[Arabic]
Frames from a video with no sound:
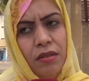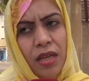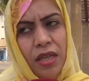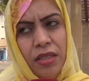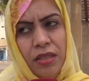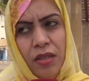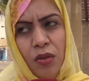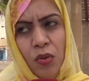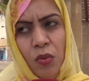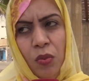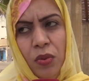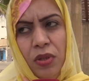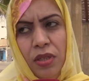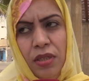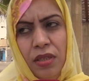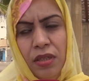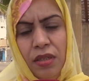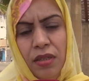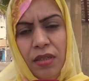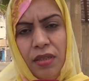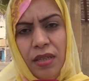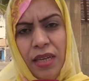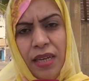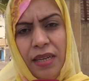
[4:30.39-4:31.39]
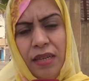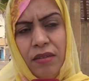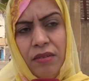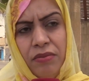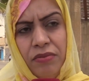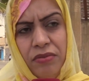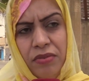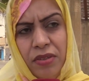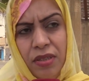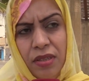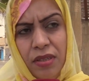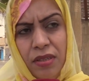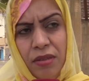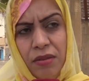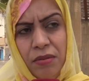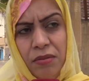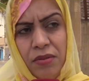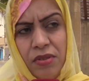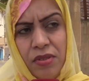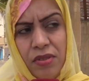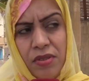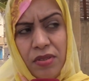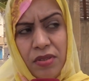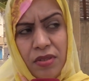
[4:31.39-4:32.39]
هذا هو اللي قال
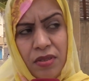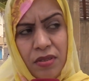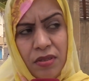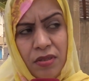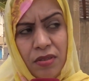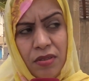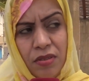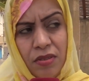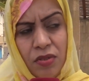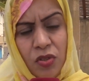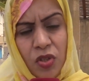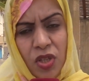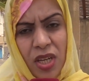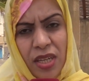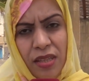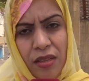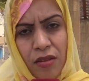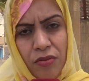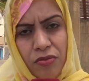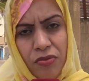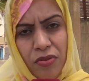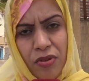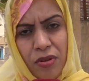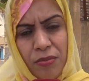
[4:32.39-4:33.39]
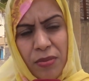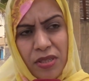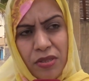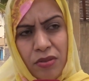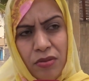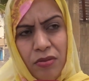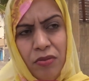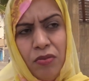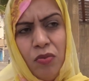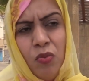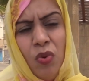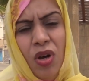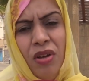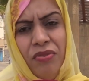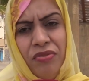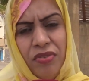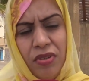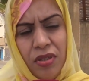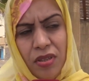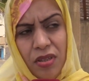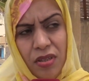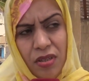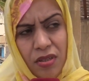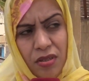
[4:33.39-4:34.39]
فجات الفورماسيون
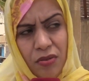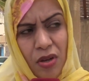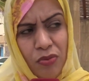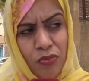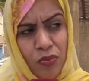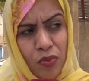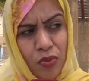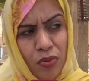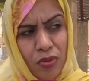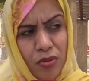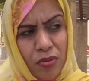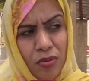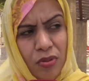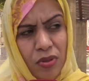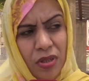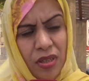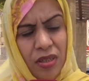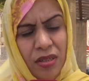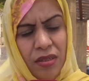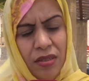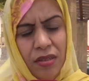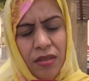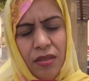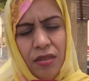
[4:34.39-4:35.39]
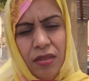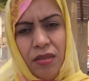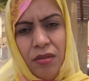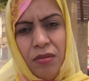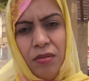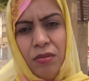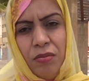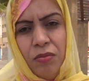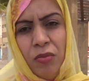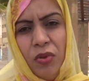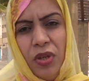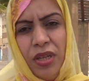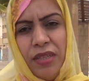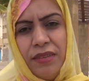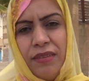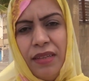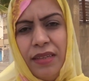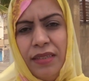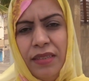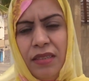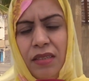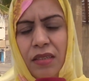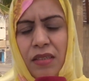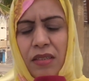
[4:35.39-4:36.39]
وافق وافقوا
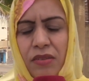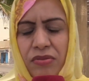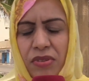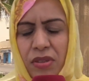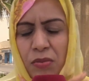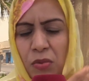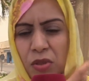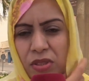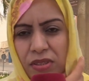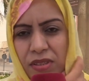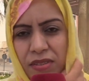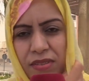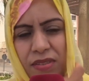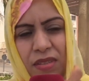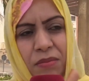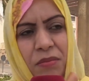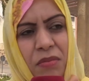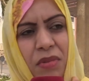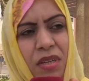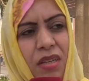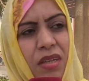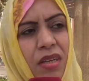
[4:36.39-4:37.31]
المعطلين اللي في المعتصم